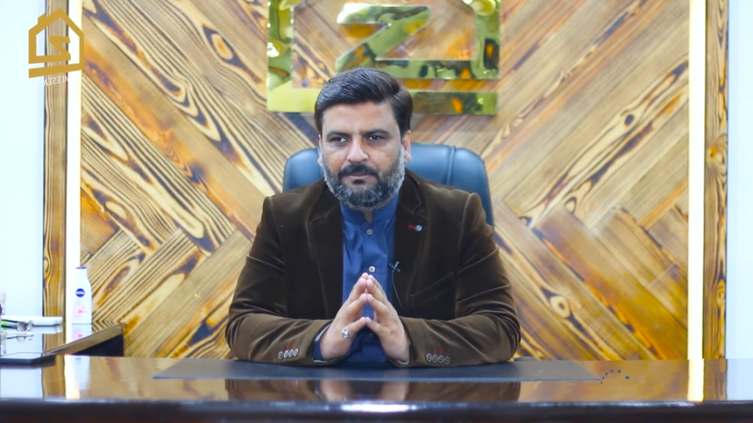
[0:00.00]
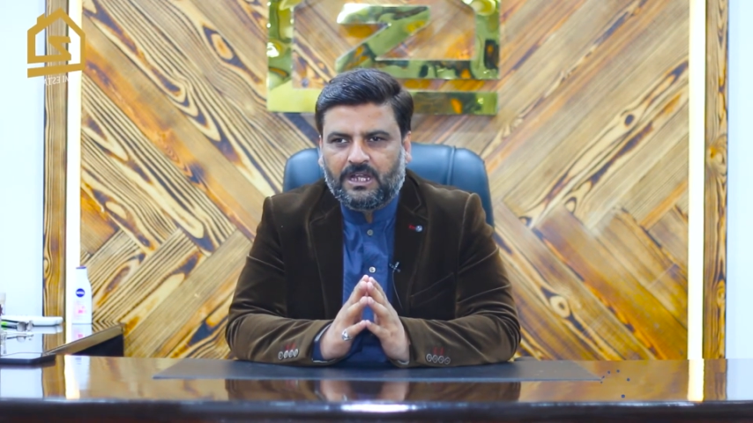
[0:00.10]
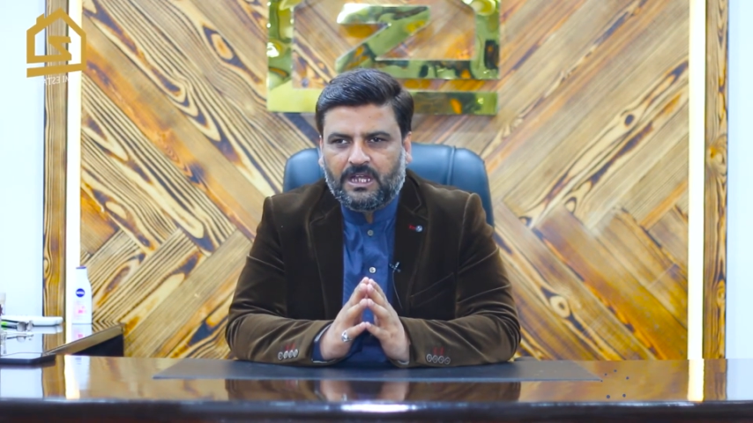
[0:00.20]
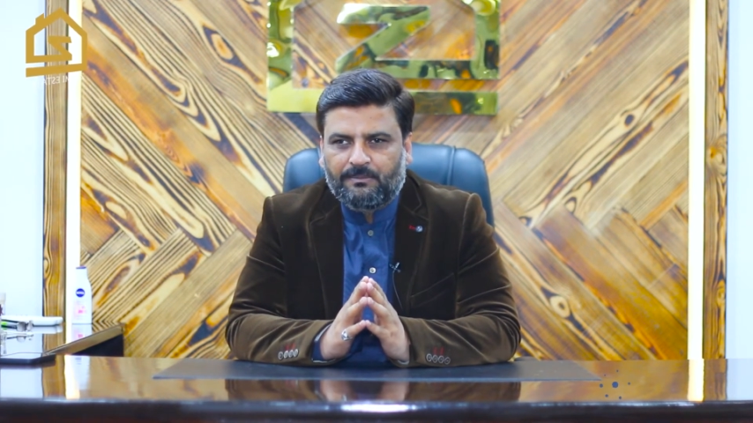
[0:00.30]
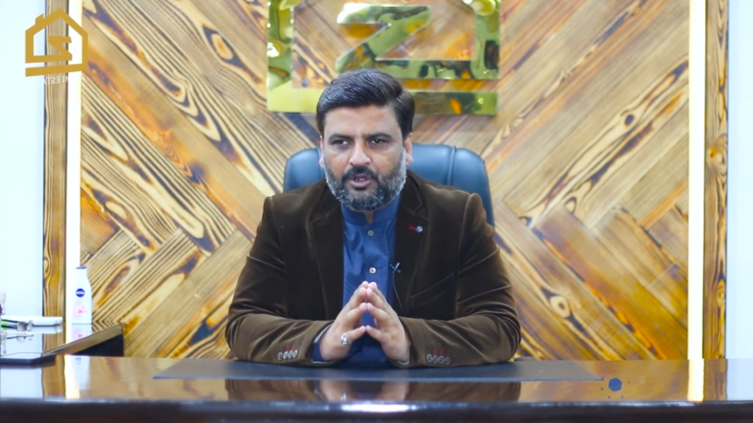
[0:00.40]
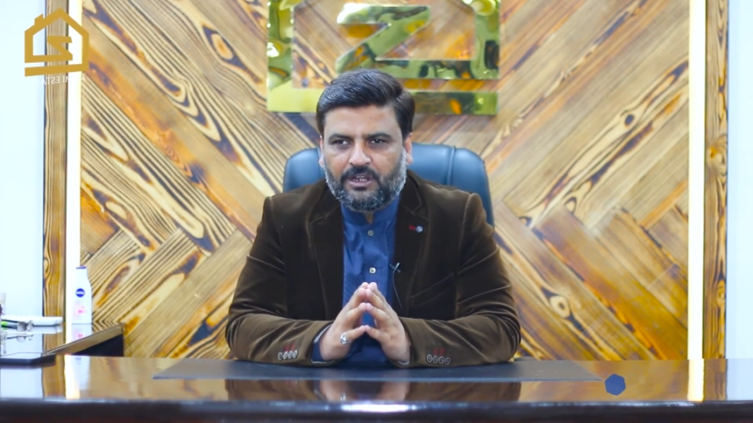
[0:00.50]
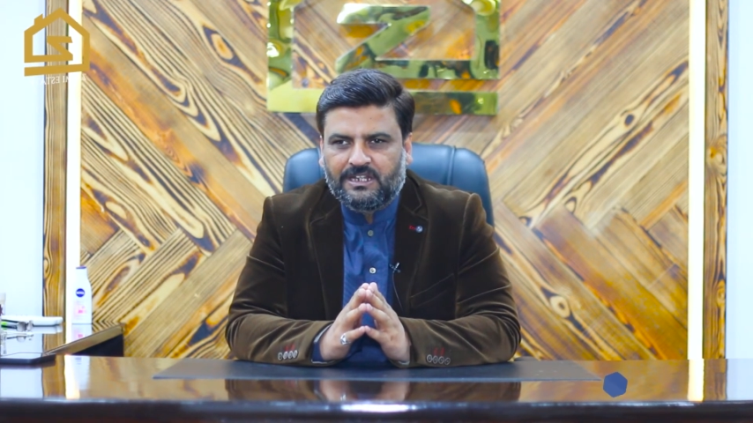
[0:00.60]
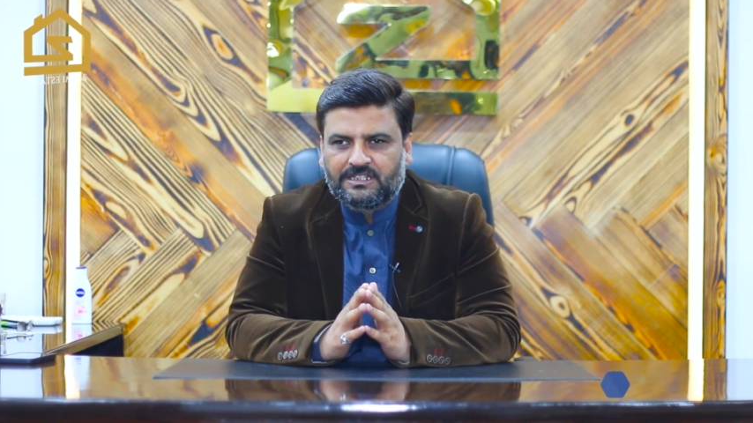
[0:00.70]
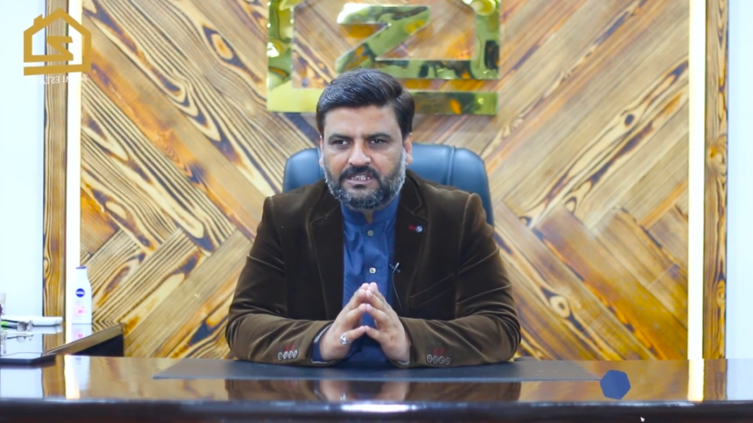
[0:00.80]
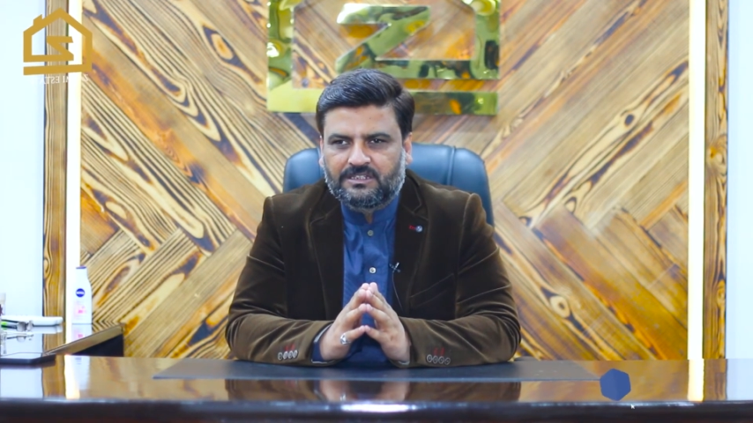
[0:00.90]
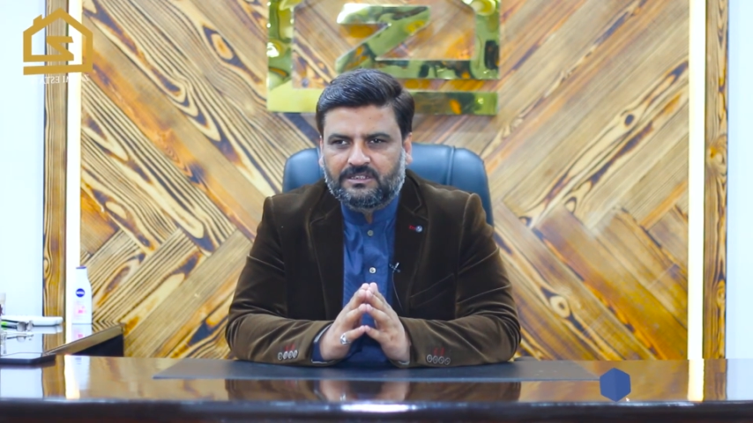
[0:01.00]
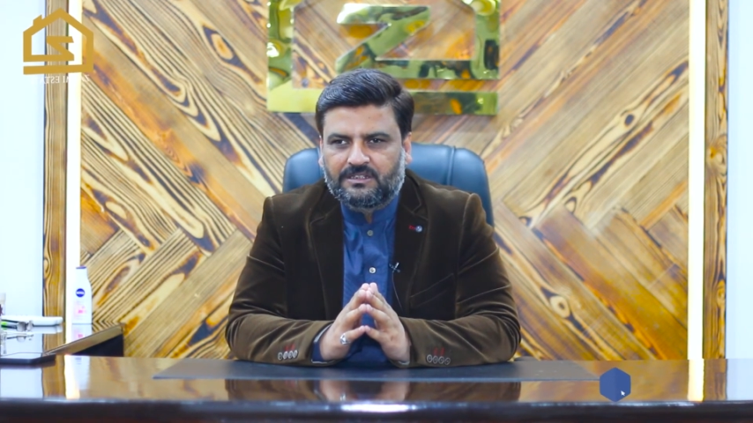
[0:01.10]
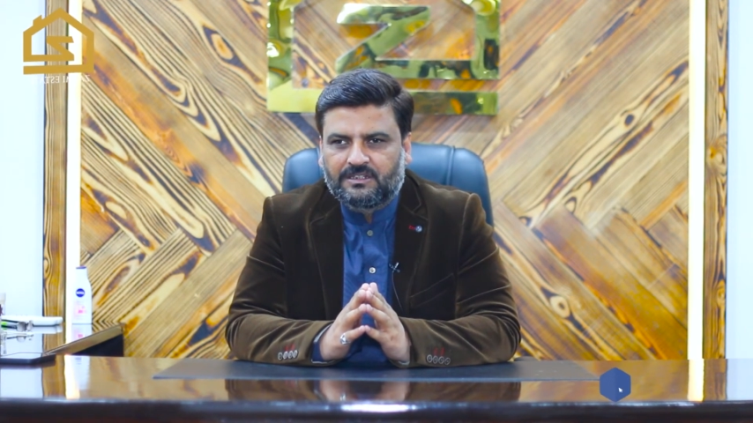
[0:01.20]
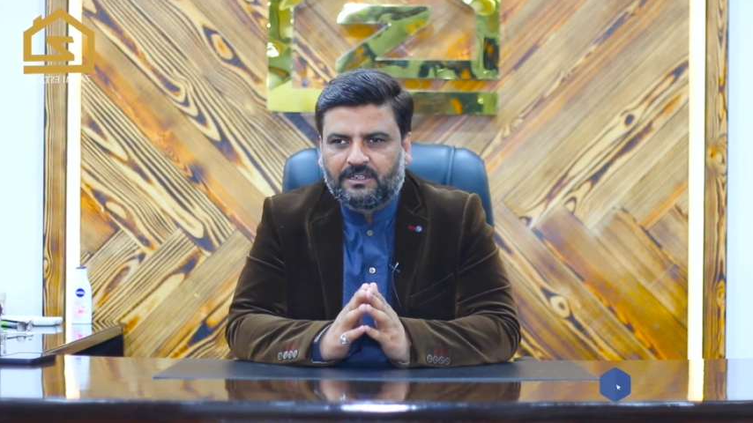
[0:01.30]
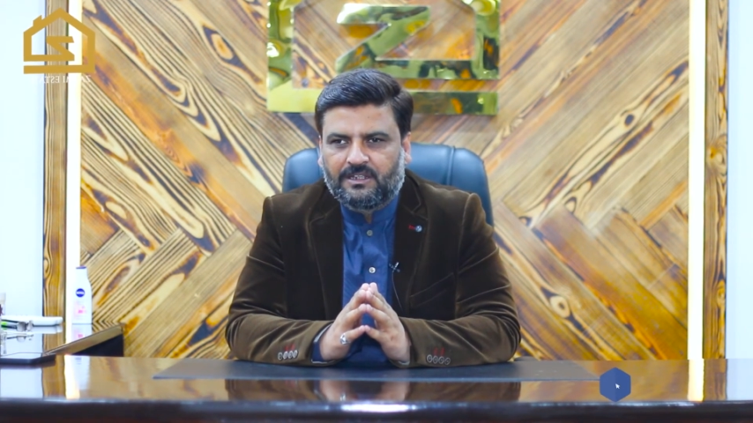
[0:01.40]
तमाम
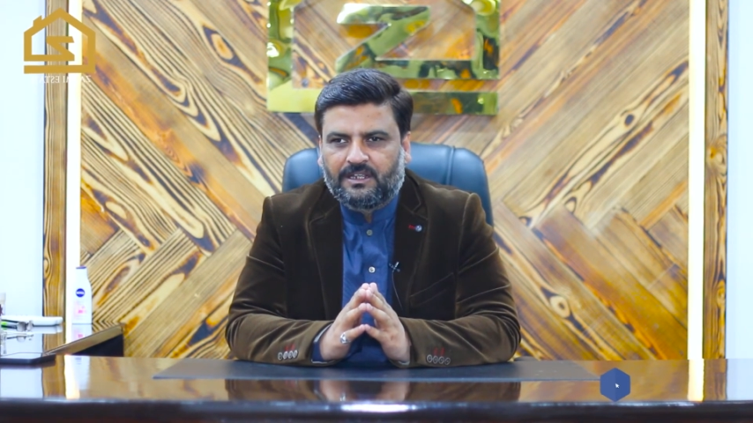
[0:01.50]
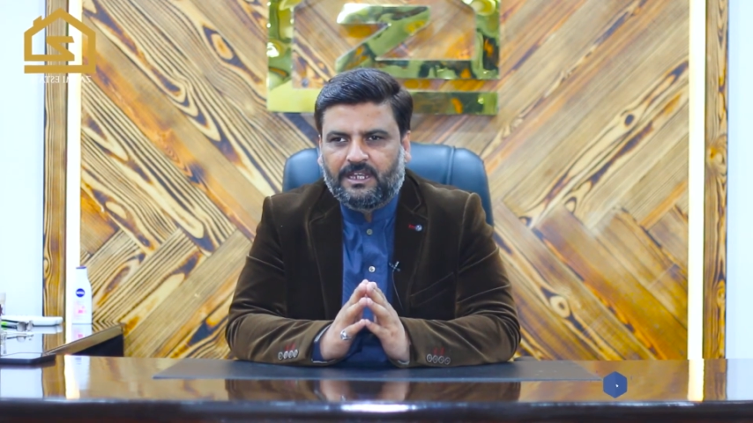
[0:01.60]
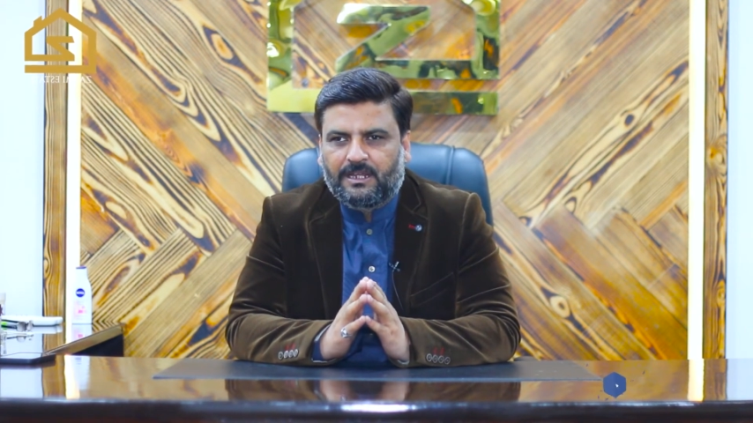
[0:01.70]
नॉलेज